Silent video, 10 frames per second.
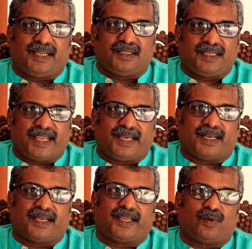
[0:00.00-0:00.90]
இந்திய
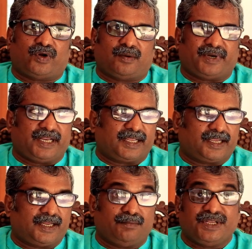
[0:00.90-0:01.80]
இலங்கை
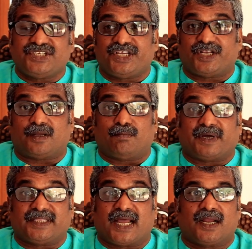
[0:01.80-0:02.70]
உடன்படிக்கையின் மிஞ்சி இருக்கும்
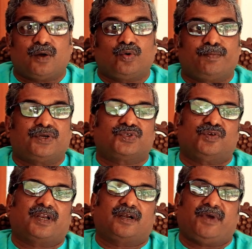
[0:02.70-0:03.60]
பதாங்க உறுப்பு என்று
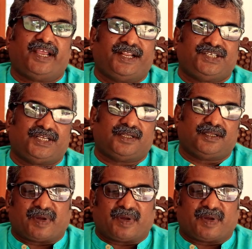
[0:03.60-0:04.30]
சொல்லுவார்கள் பயாலஜியில்